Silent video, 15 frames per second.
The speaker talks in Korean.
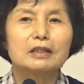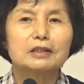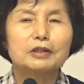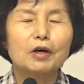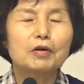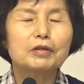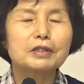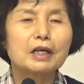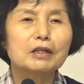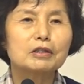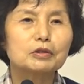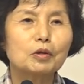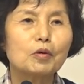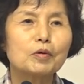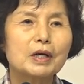영생을
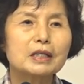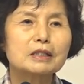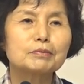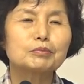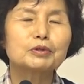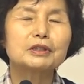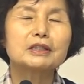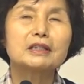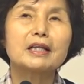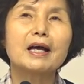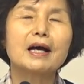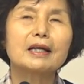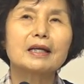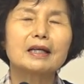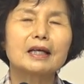소유하신 분이 내
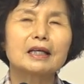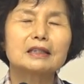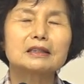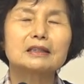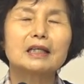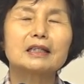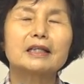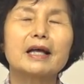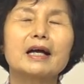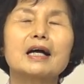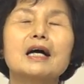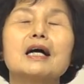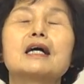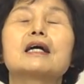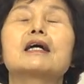안에 계신데
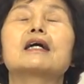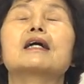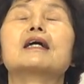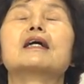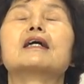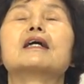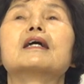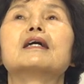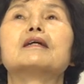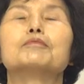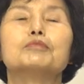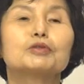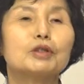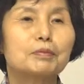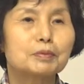내가
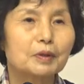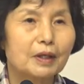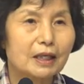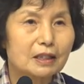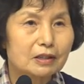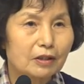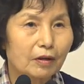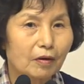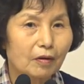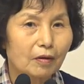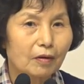무덤 속에 있어요.